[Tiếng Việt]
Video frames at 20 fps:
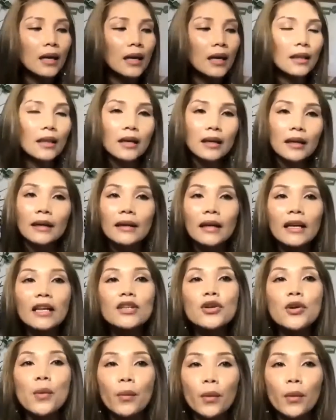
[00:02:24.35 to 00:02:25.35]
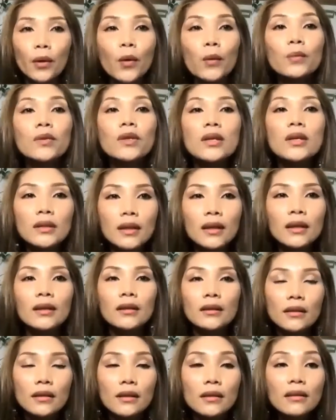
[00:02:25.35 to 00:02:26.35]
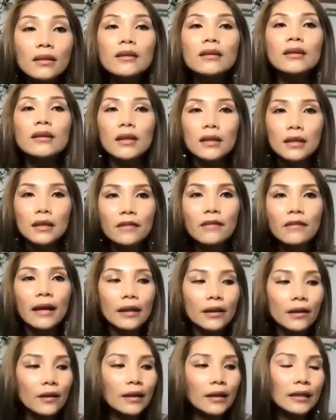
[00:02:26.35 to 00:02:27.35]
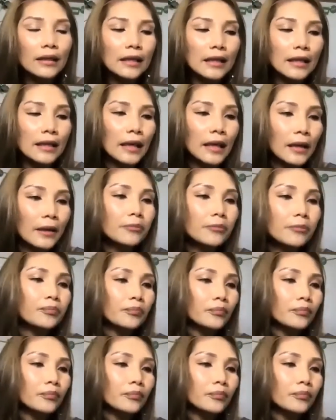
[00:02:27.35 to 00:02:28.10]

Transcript: thì cái cách dùng nó cũng tương tự tương tương tự như vậy thôi anh chị nhá.